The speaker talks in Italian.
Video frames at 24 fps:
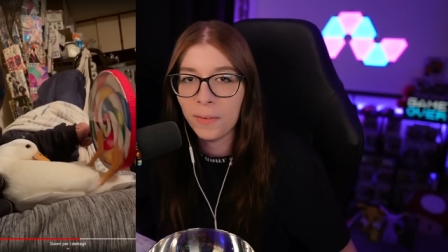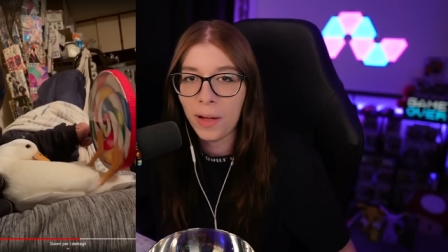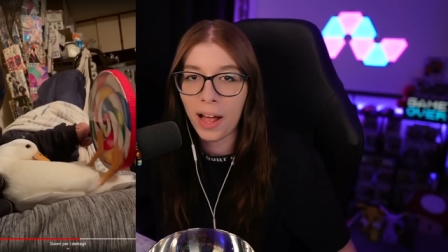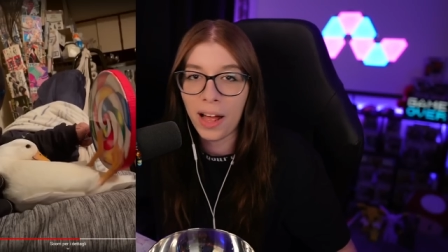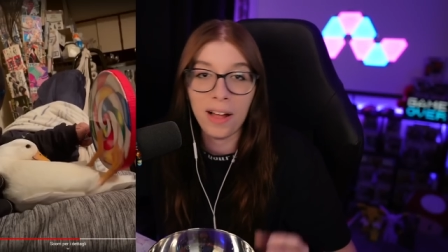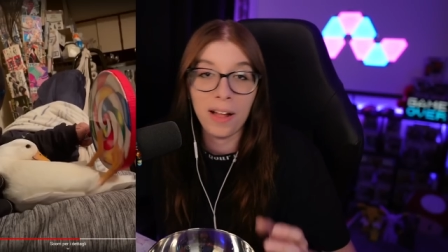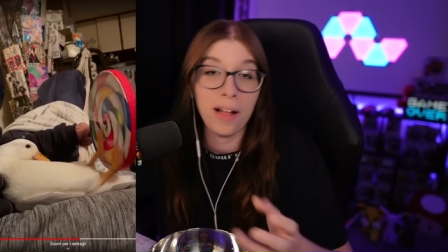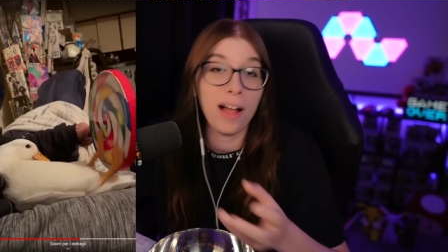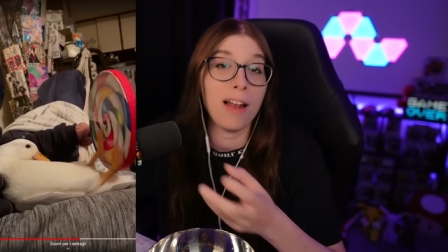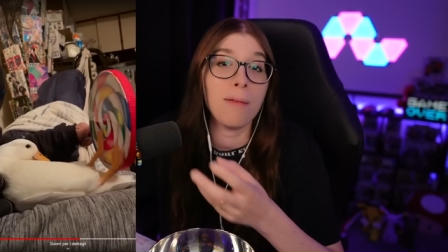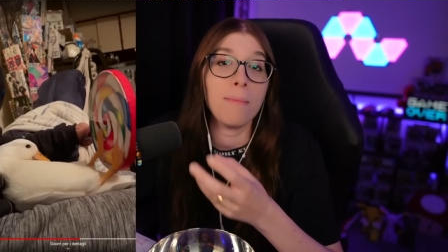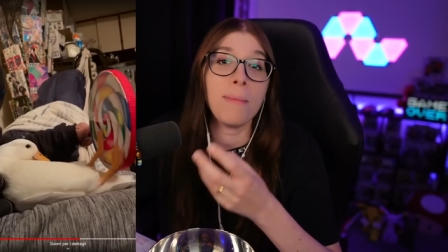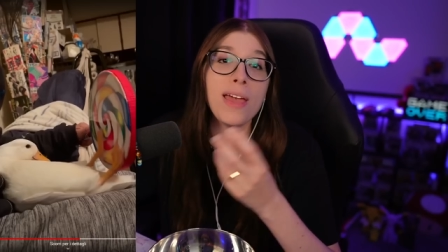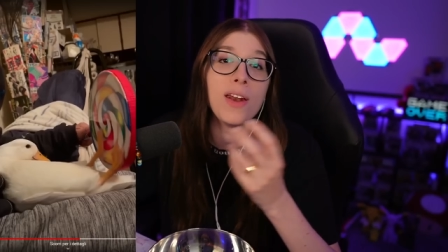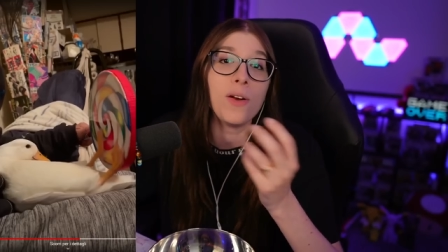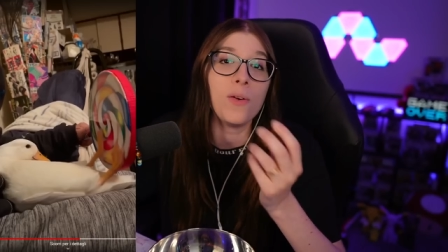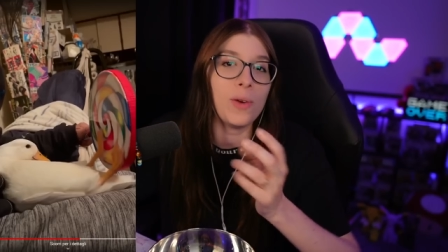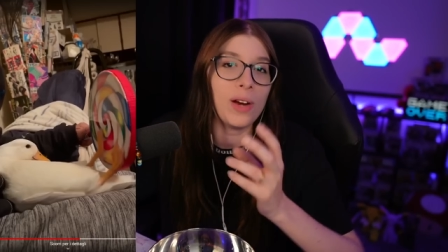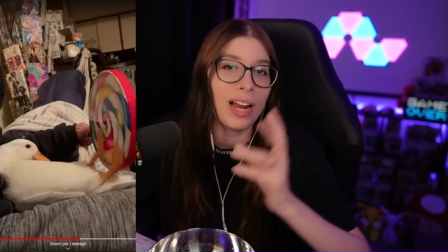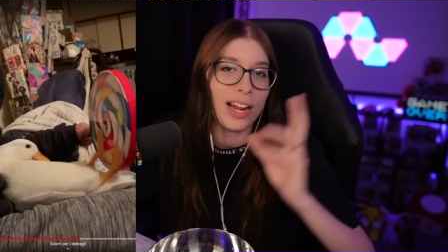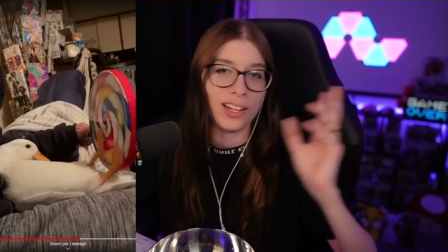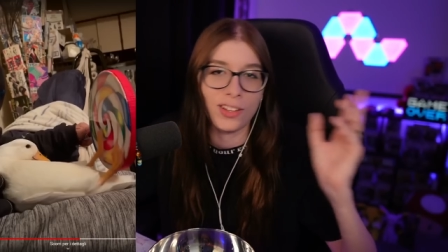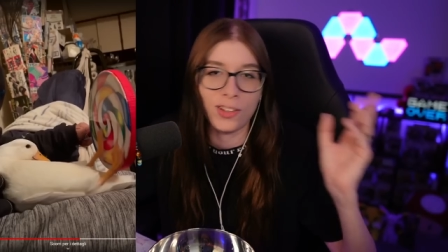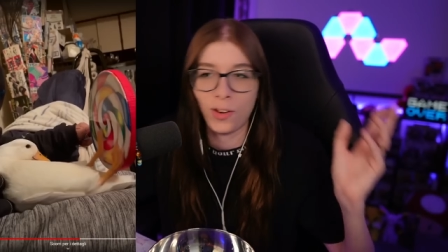a almeno
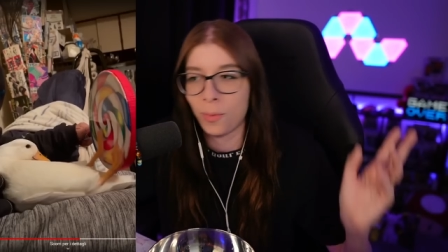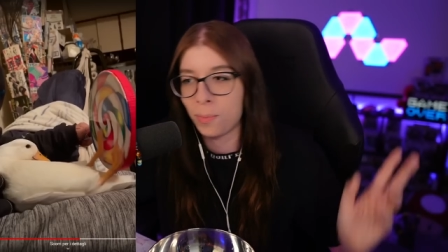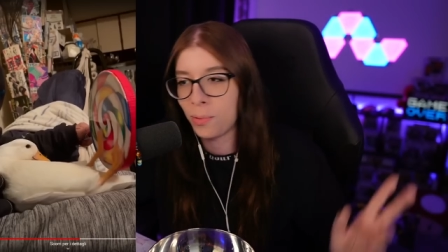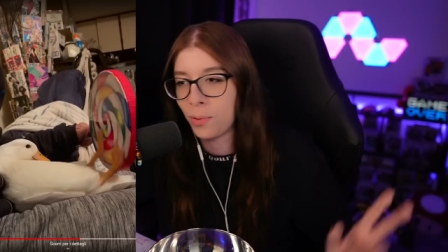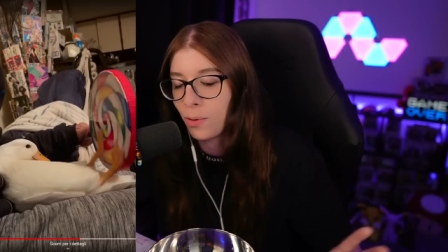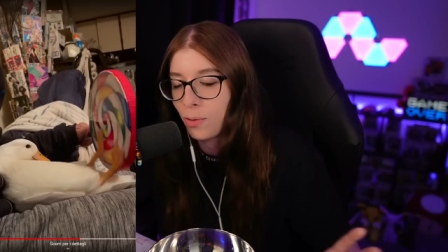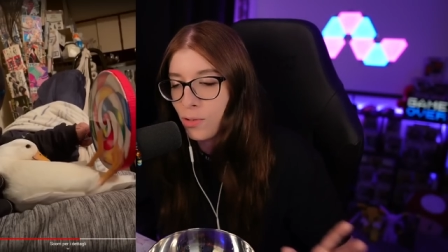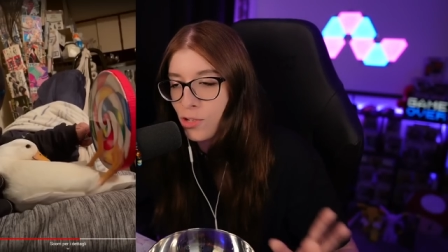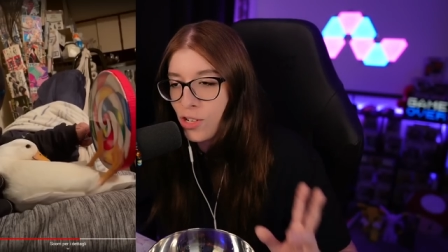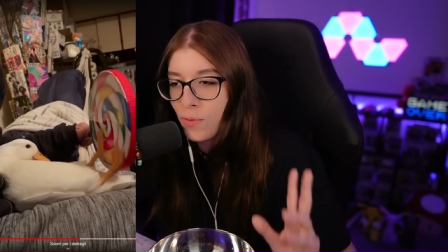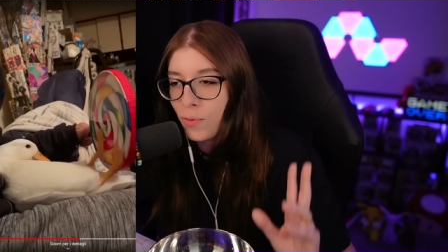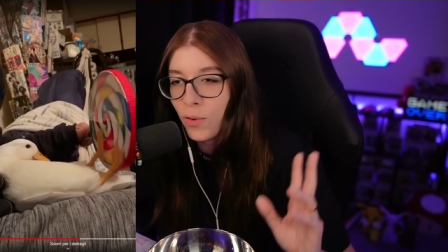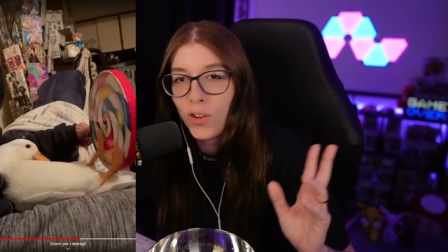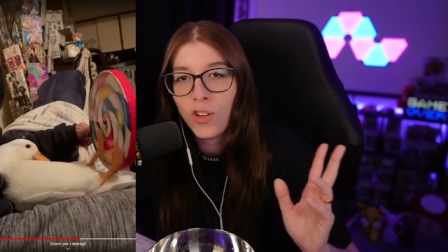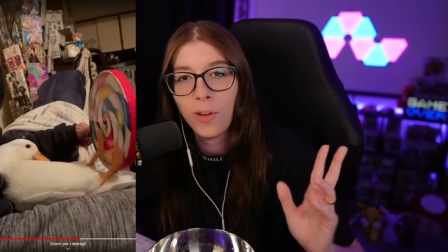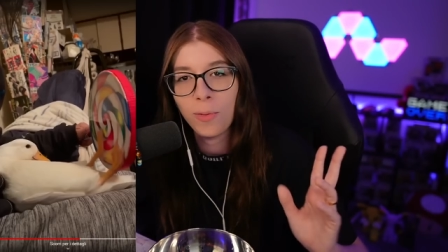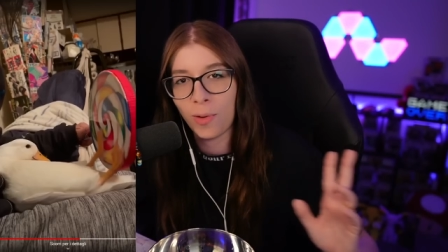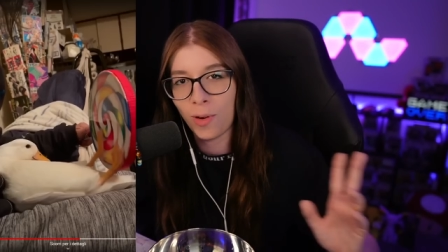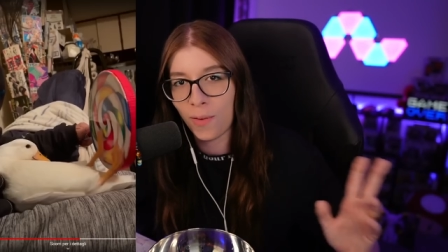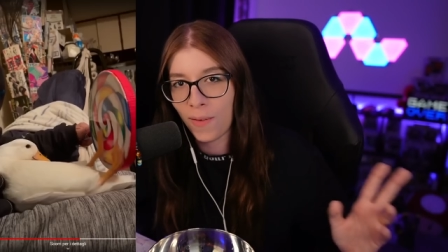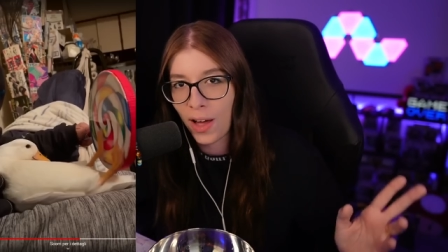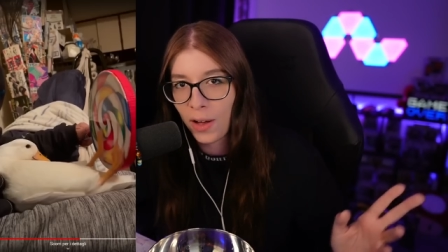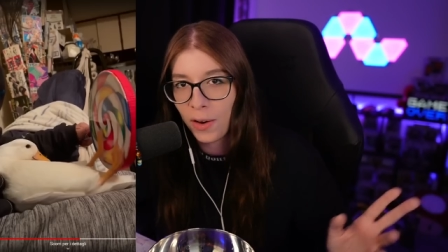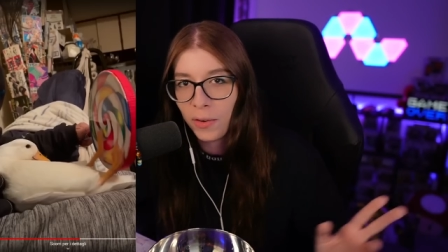un altro po', ci voglio
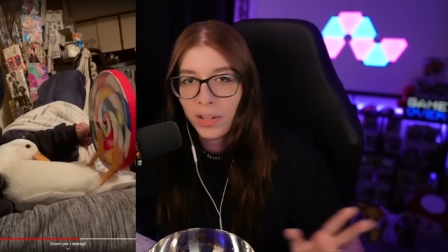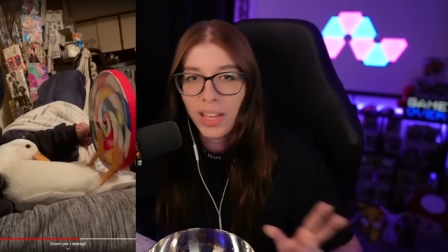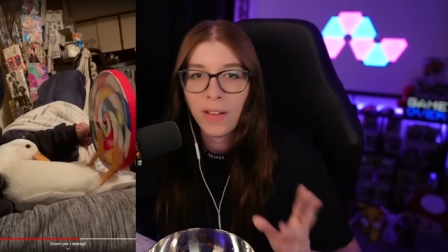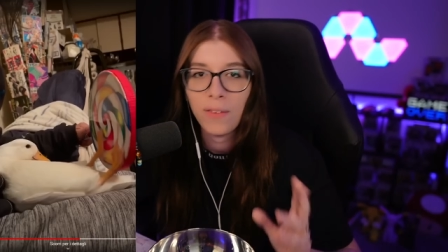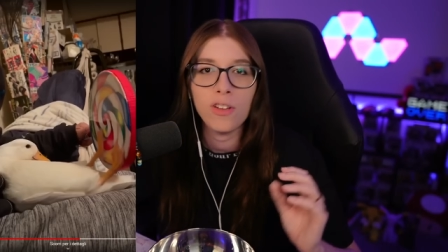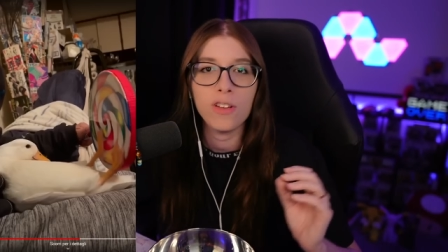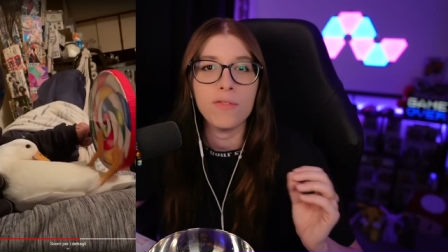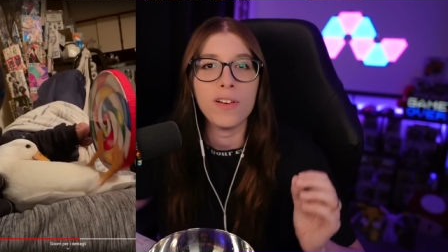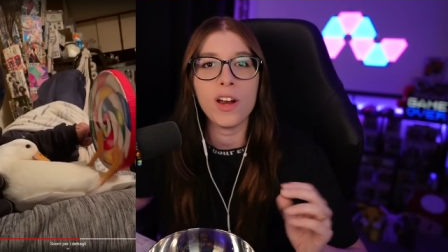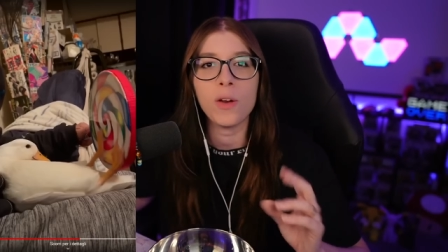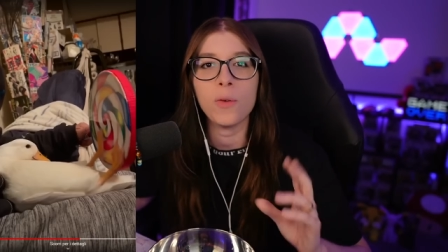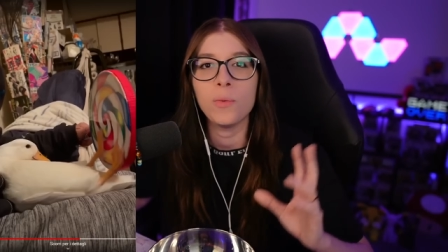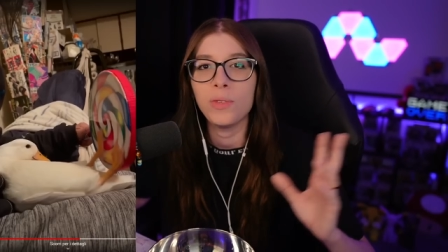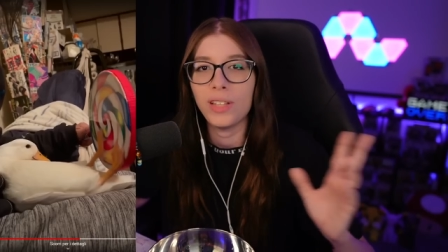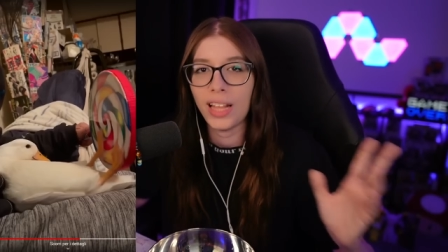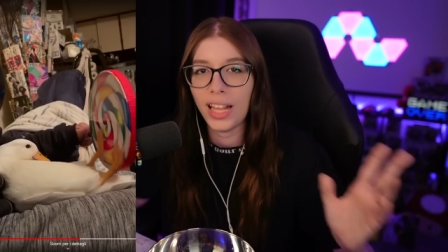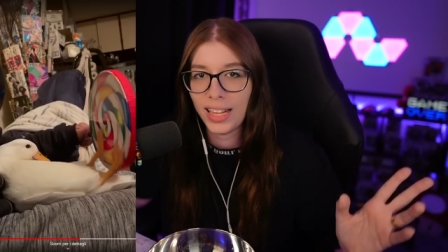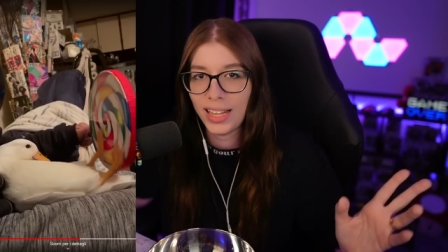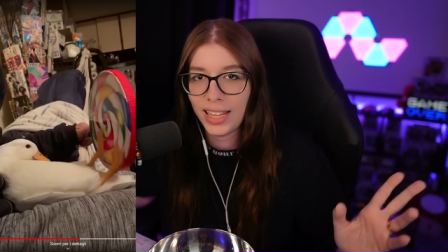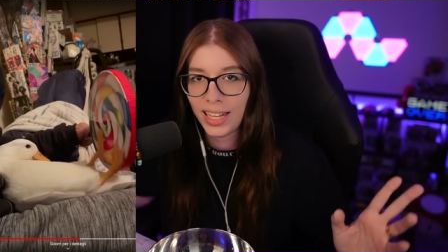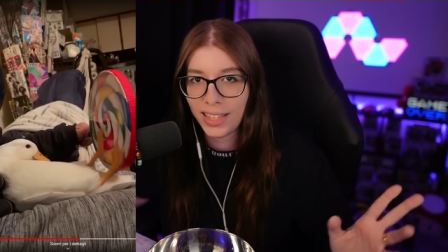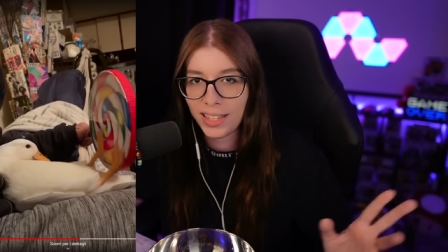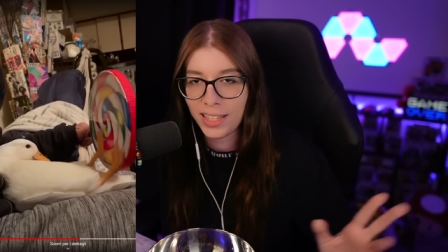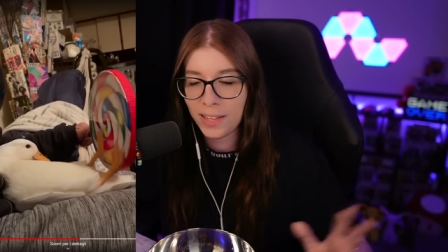provare, ok? Voglio fare un
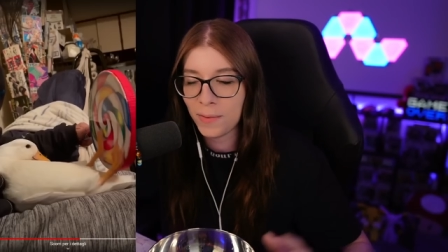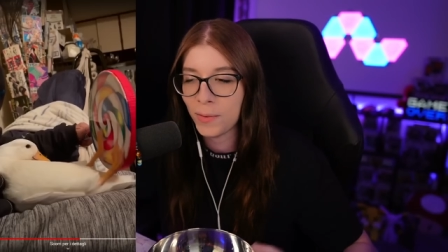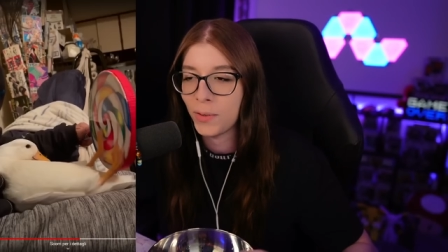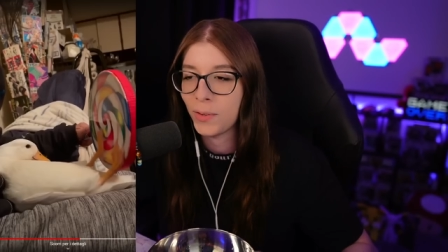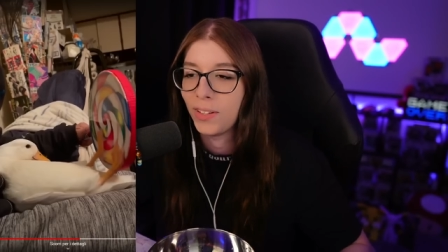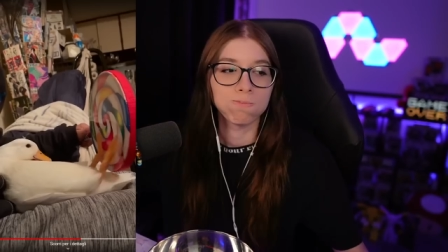tentativo.